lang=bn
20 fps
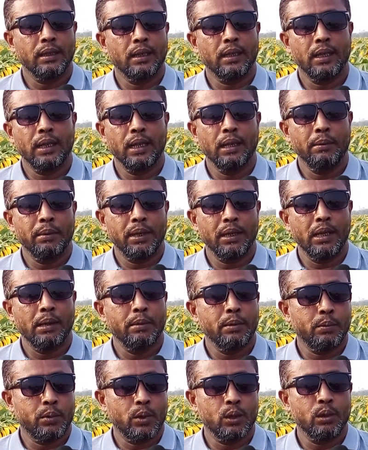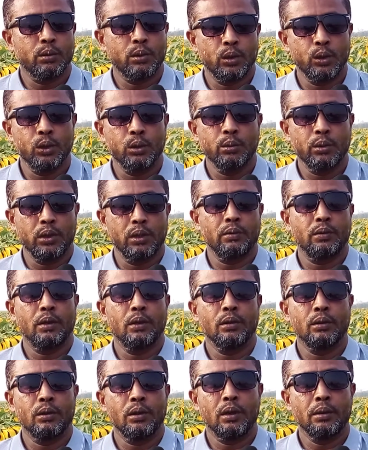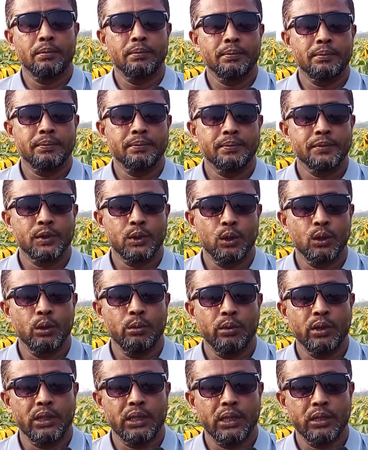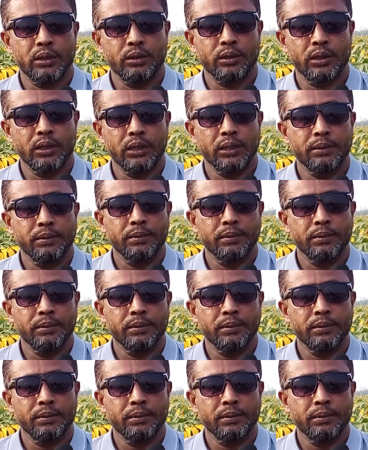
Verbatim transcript: না না এইবারই আমি প্রথম সূর্যমুখী ফলন করব সূর্যমুখী চাষ করছি